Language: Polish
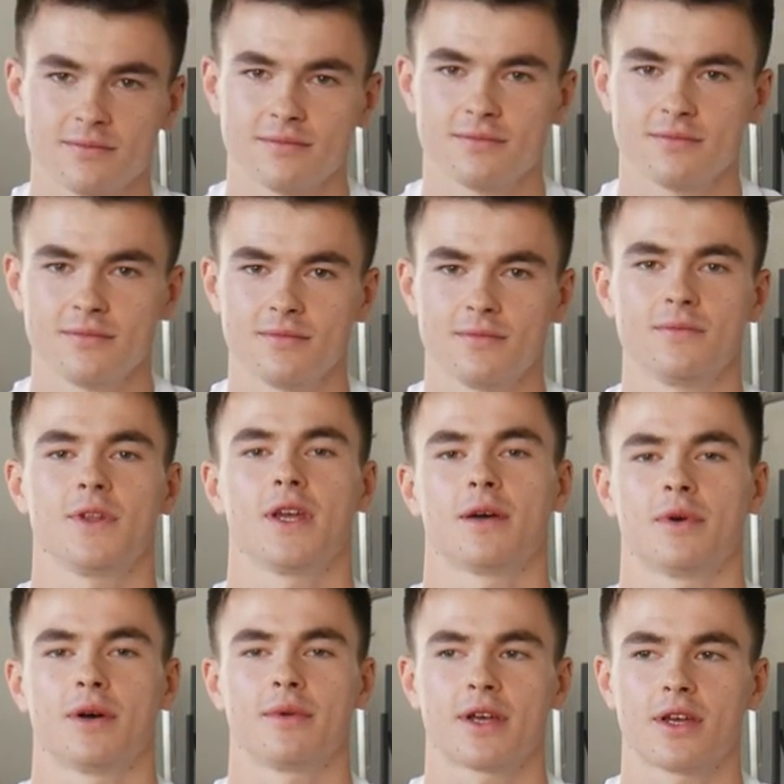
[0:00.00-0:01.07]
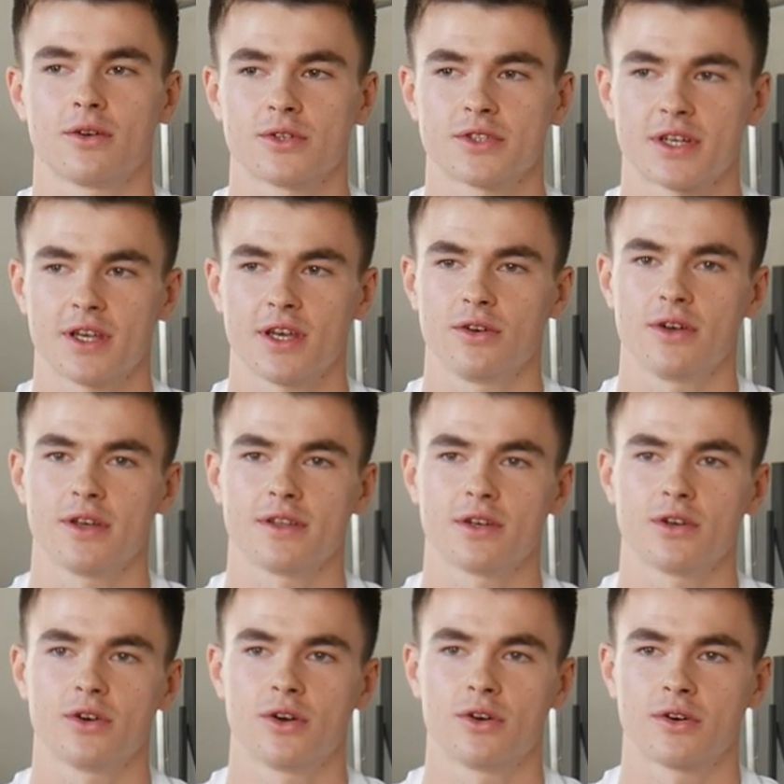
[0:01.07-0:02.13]
Mm, nie mam jakiegoś takiego
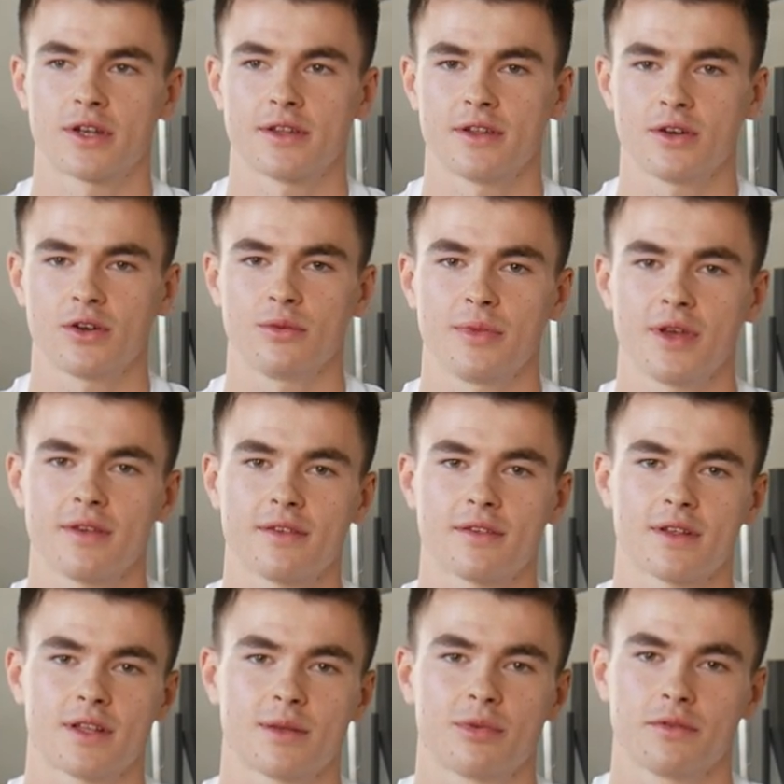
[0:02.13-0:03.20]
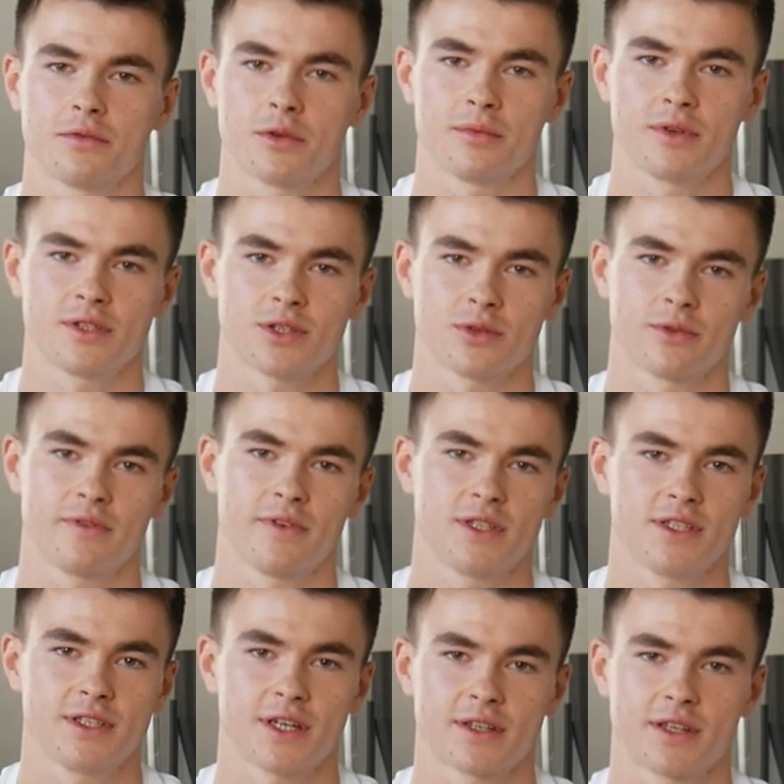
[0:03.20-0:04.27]
jednego konkretnego miejsca. Na pewno bym chciał
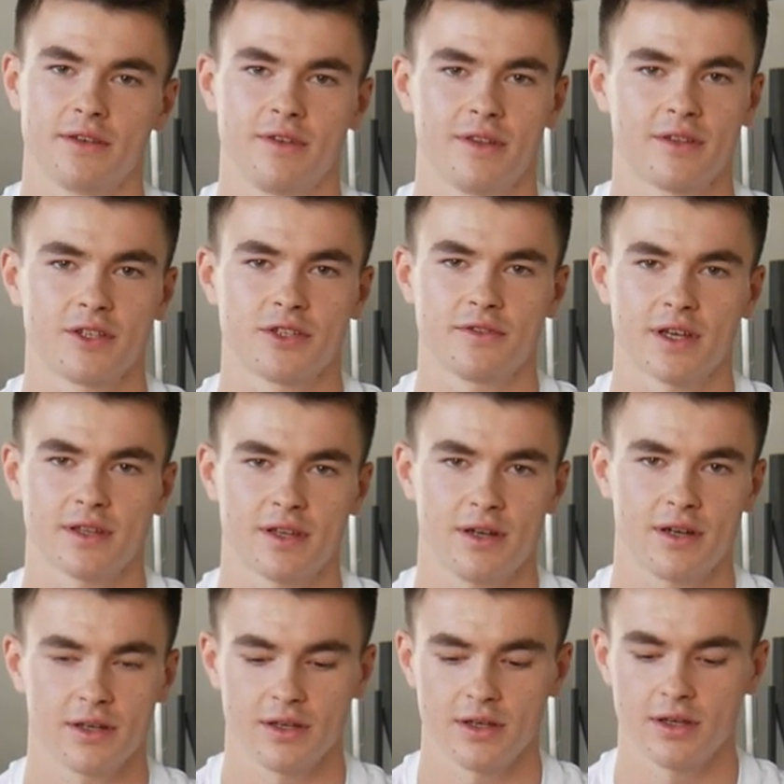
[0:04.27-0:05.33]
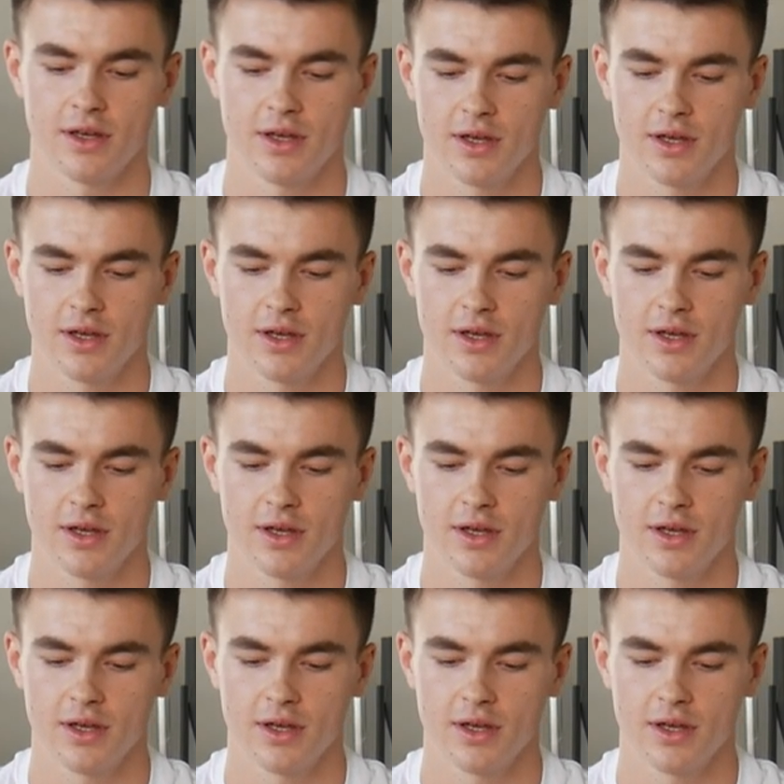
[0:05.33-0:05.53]
zwiedzić jak najwięcej świata i,